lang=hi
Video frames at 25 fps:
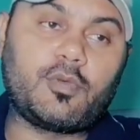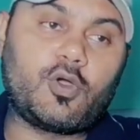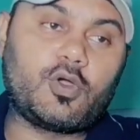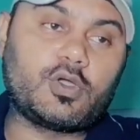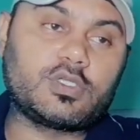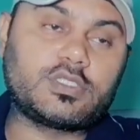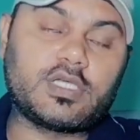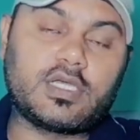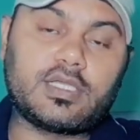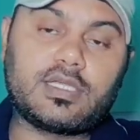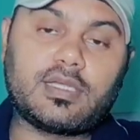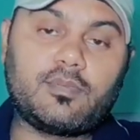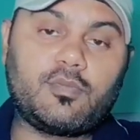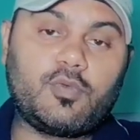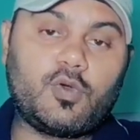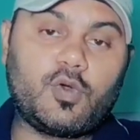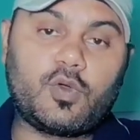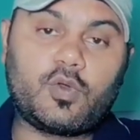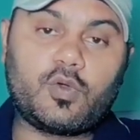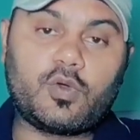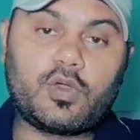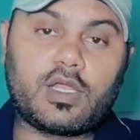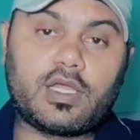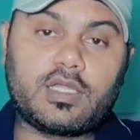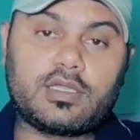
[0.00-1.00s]
बहुत ज़्यादा
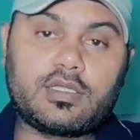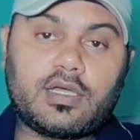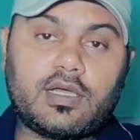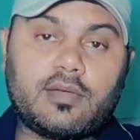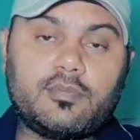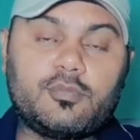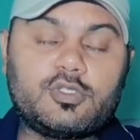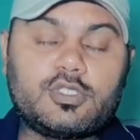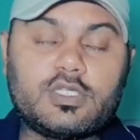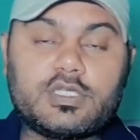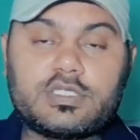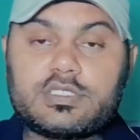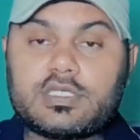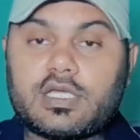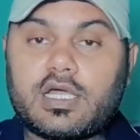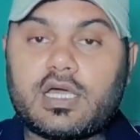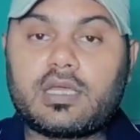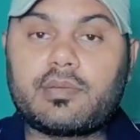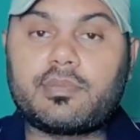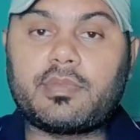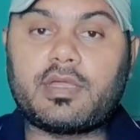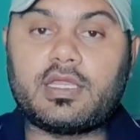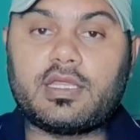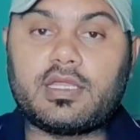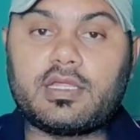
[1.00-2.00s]
बोर हो रहा था मुझे
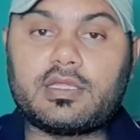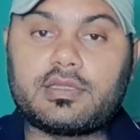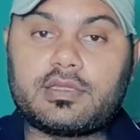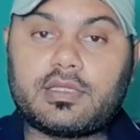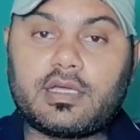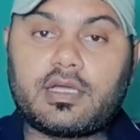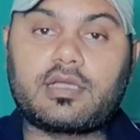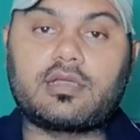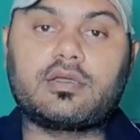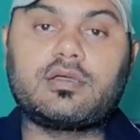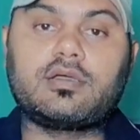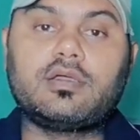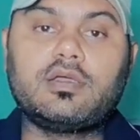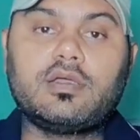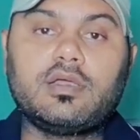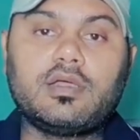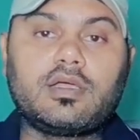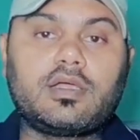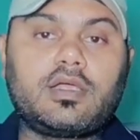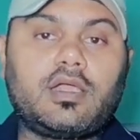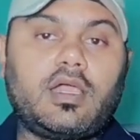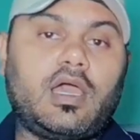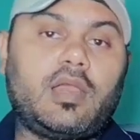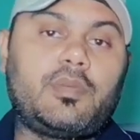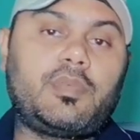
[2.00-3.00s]
चार महीने तक
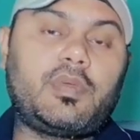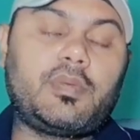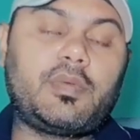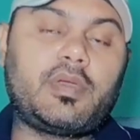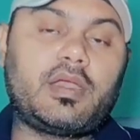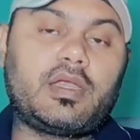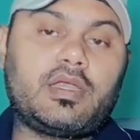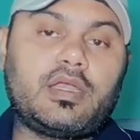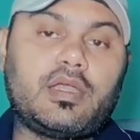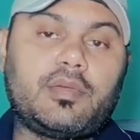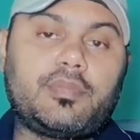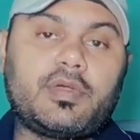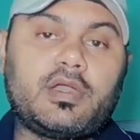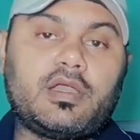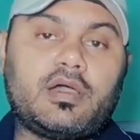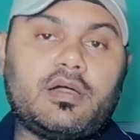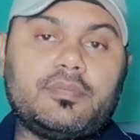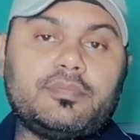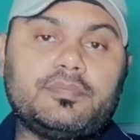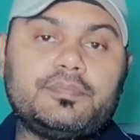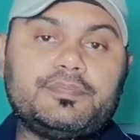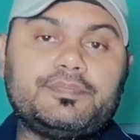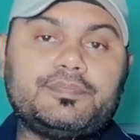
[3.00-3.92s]
घर पे बैठना पड़ा